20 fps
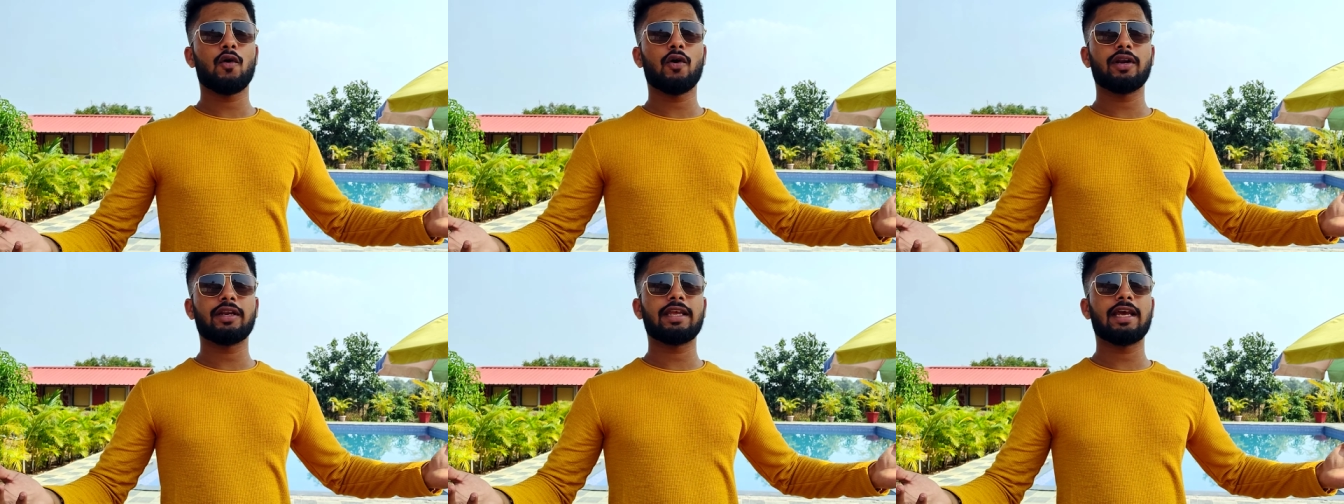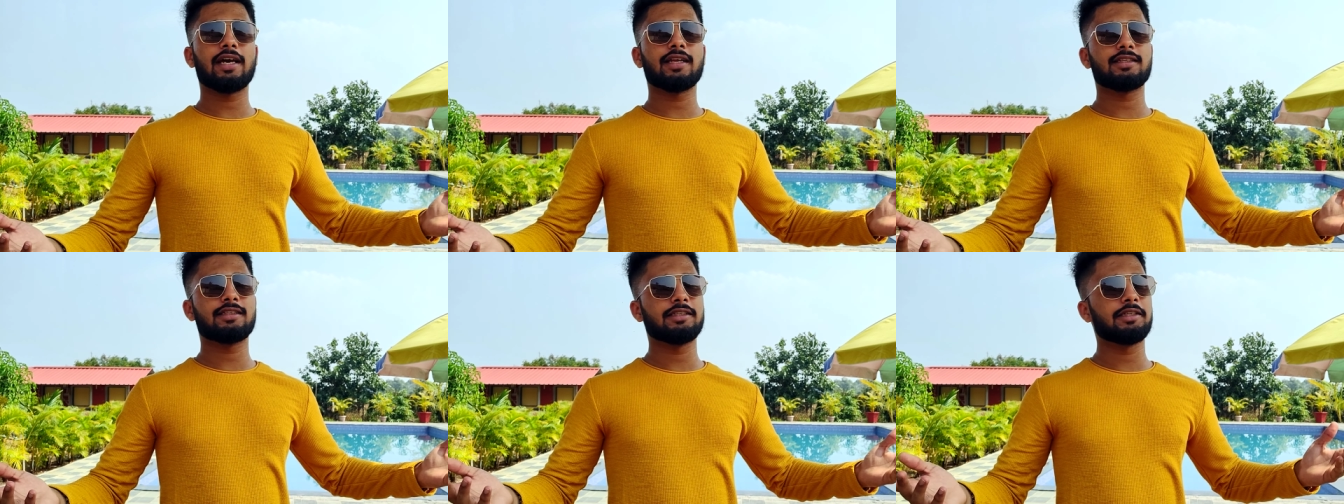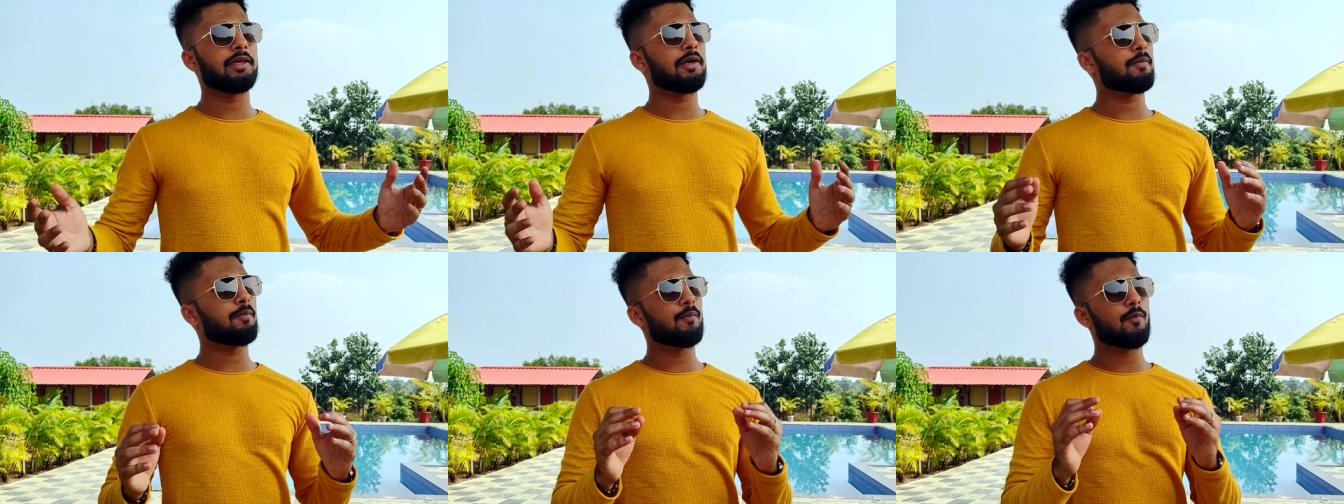और क्या
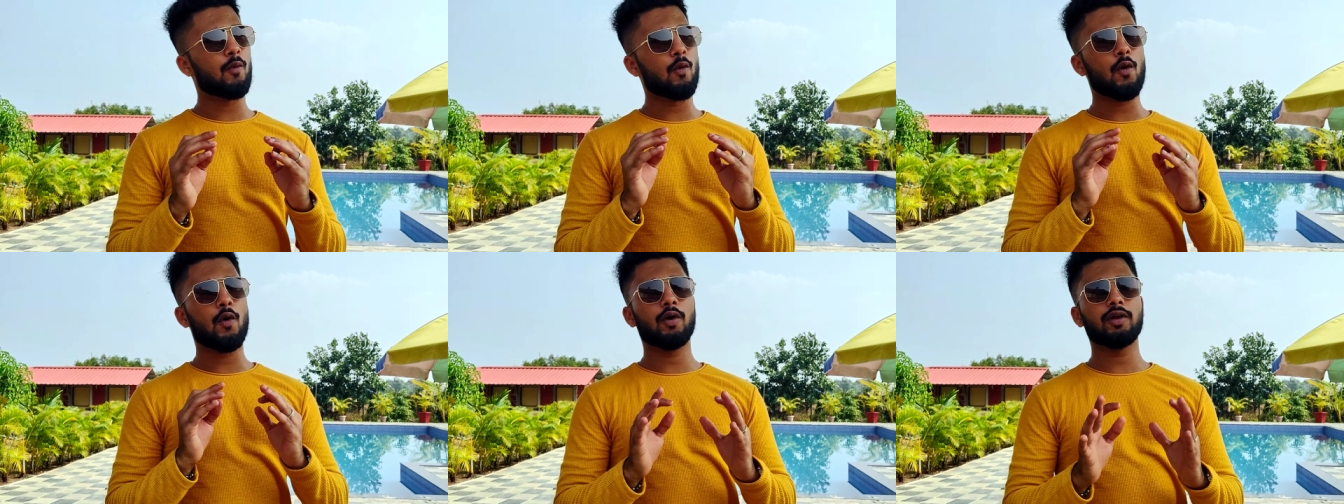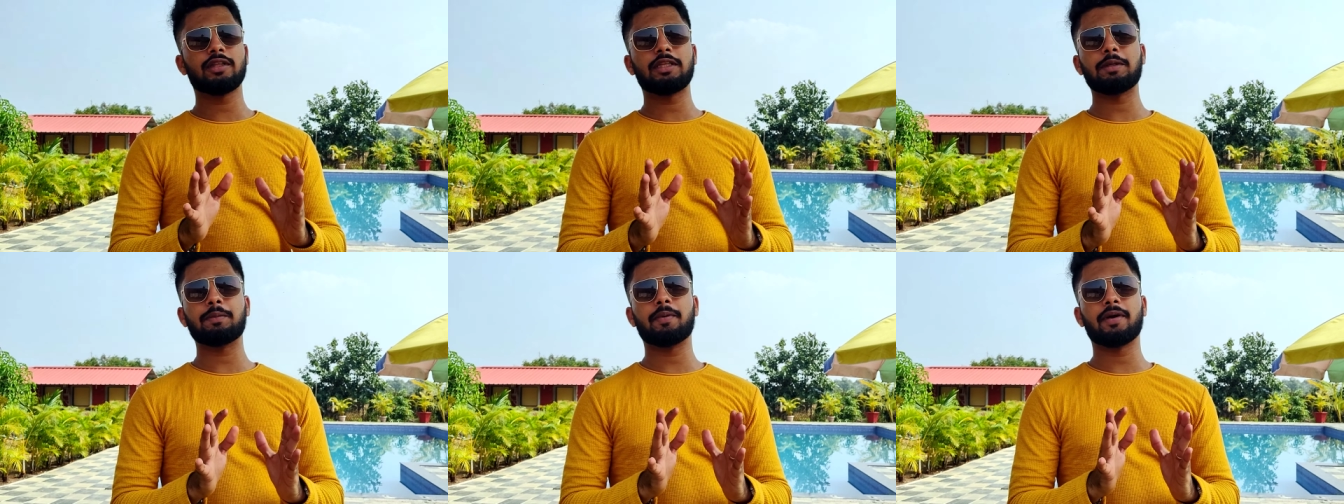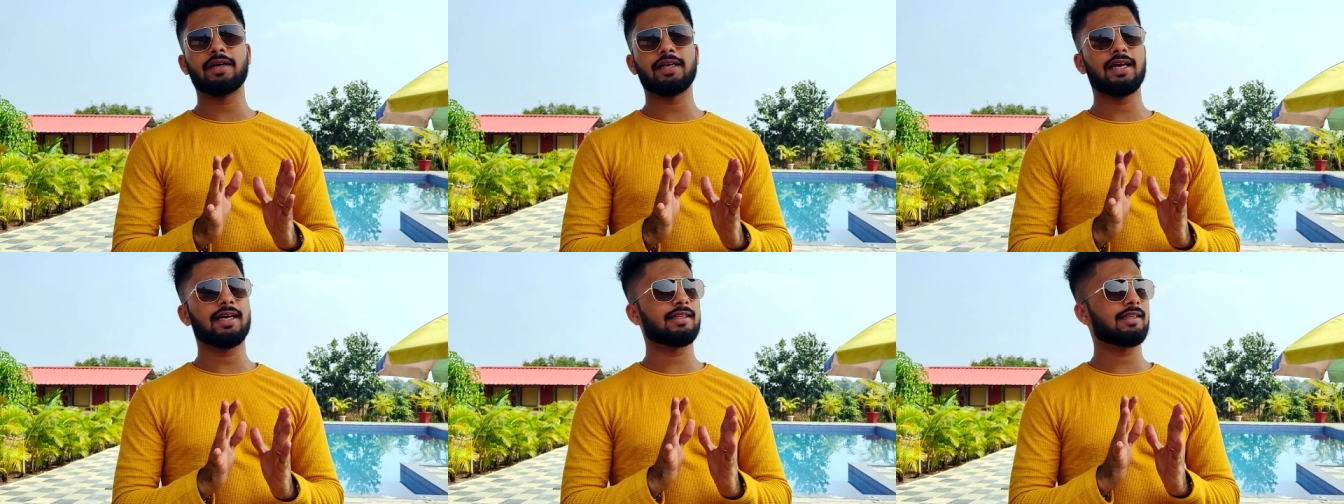चाहिए बहुत ही
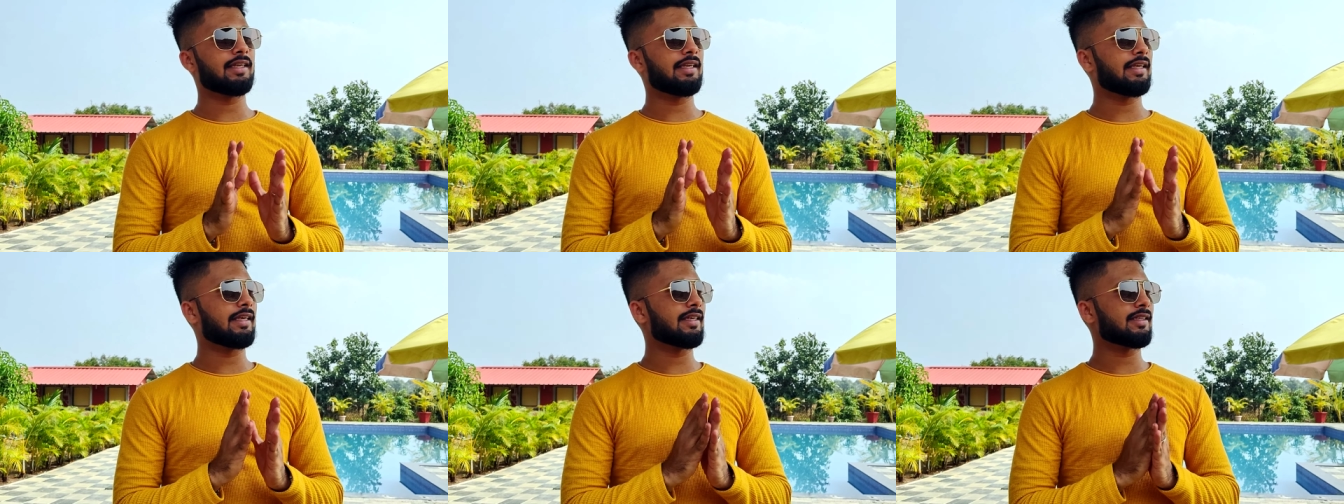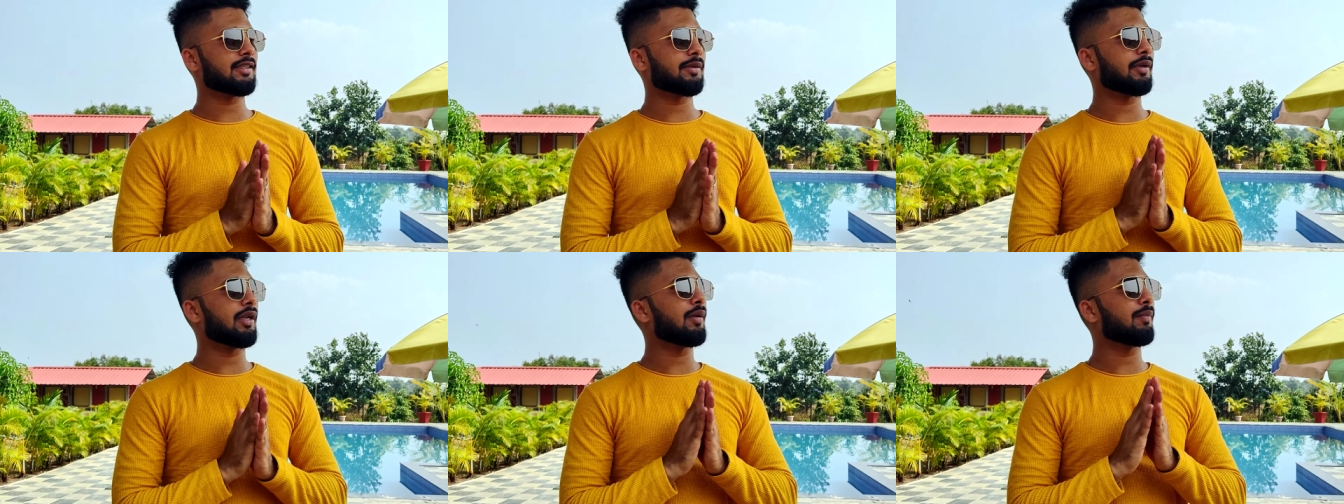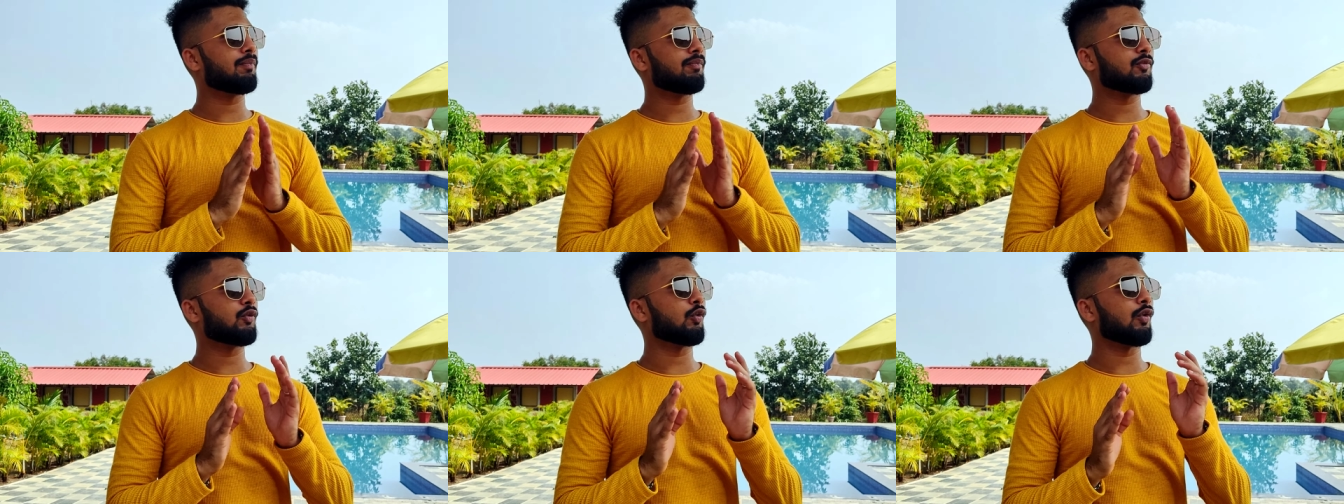बढ़िया तरीके से
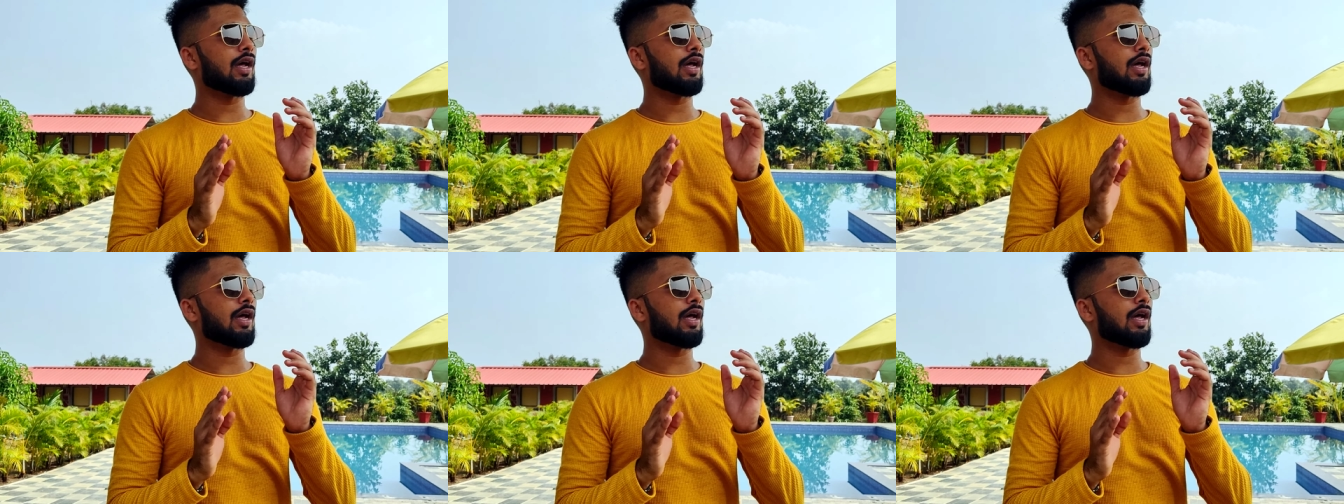मतलब